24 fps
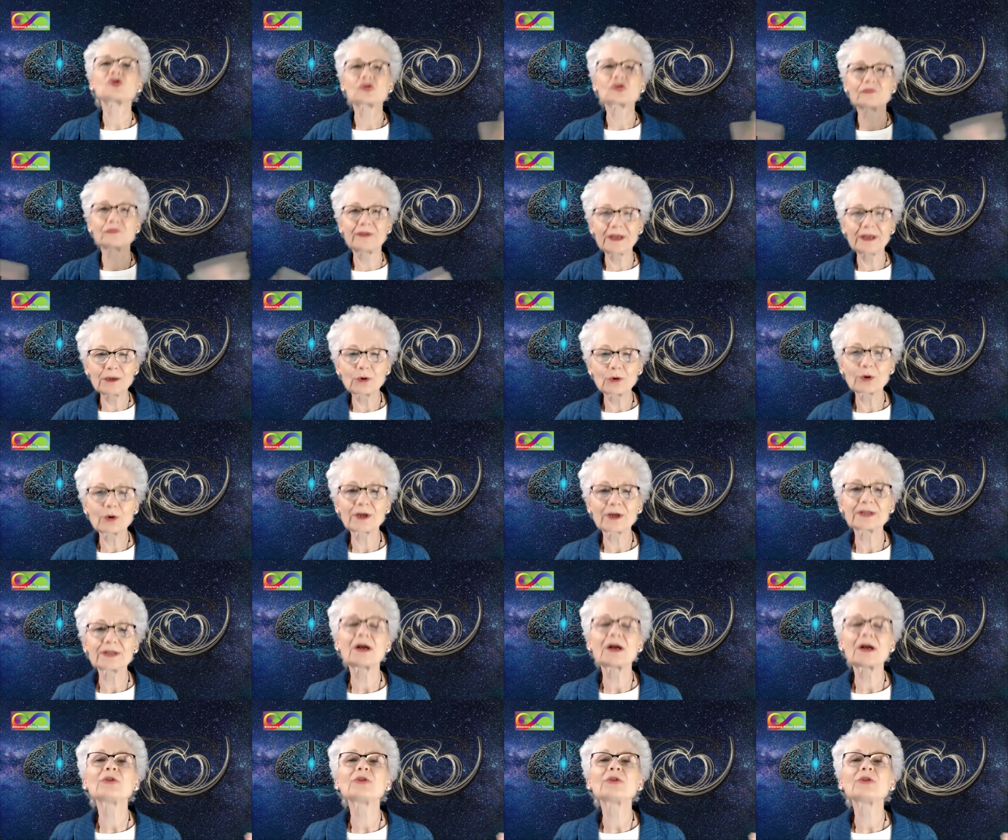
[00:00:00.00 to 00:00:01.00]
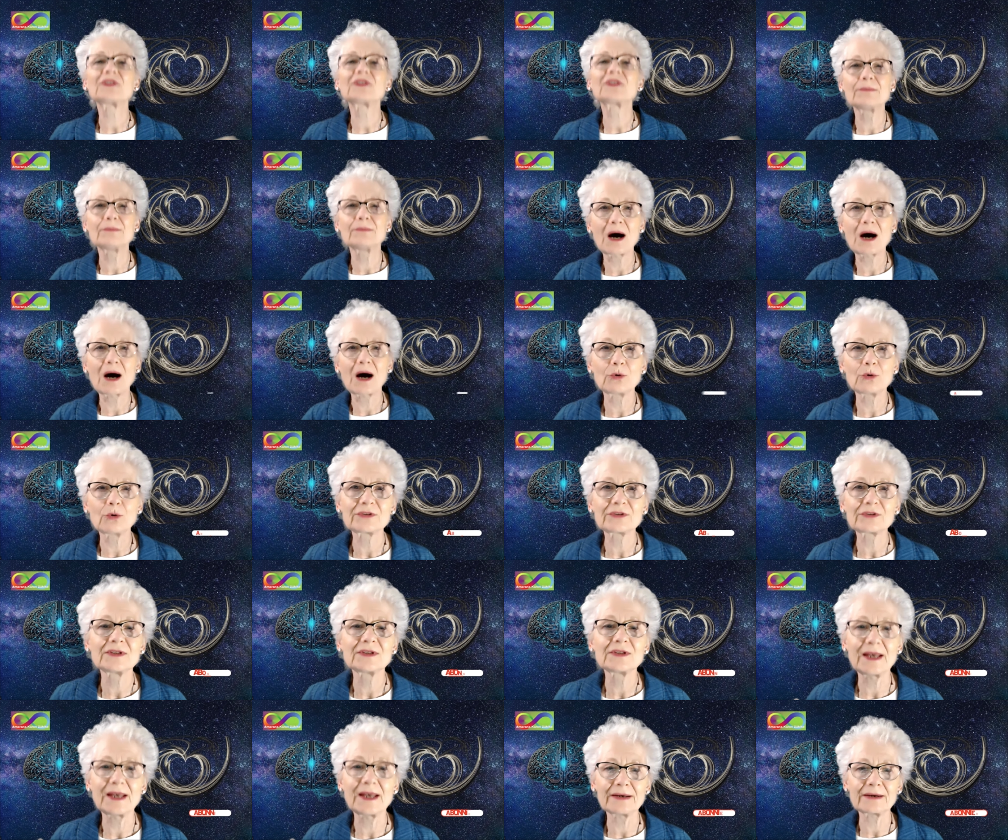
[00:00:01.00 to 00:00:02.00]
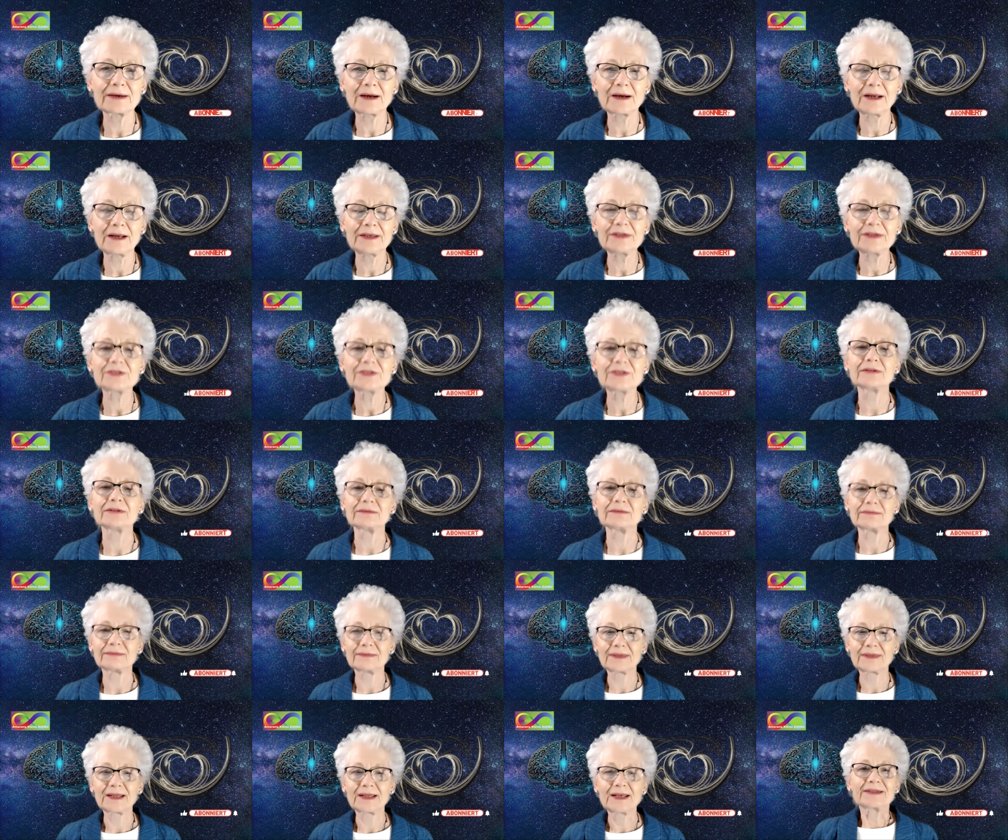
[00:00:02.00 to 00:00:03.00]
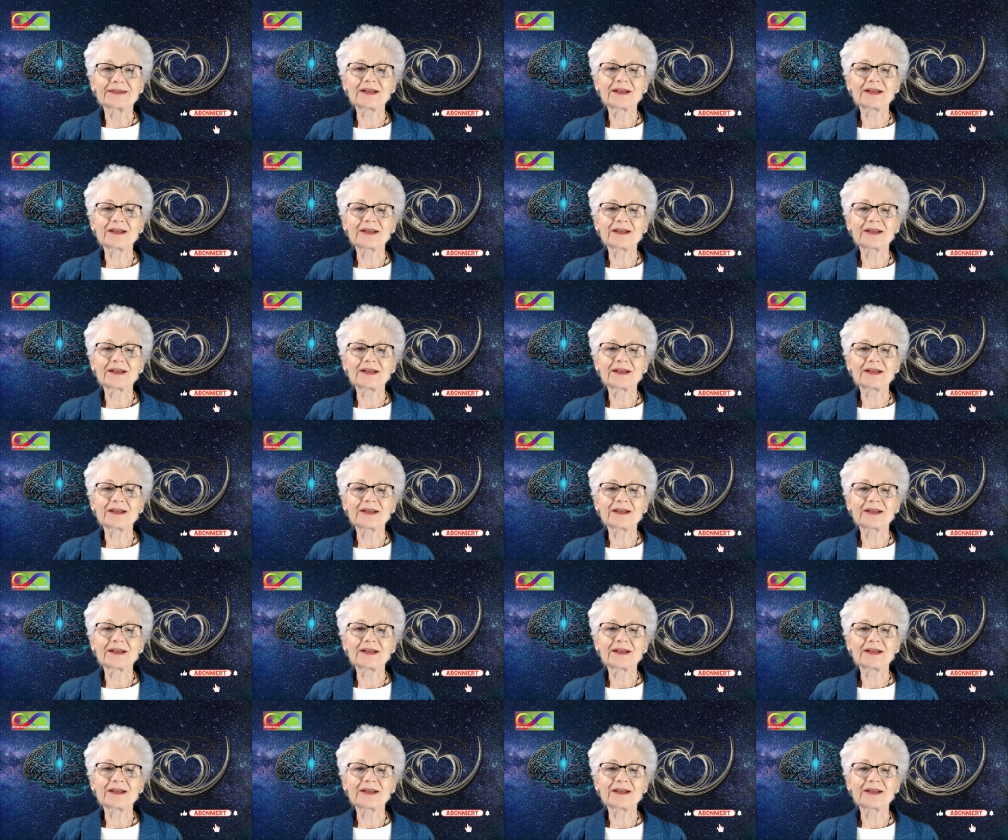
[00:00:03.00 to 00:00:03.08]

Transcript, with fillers: und Schwingungen aus dem Außen erreichen.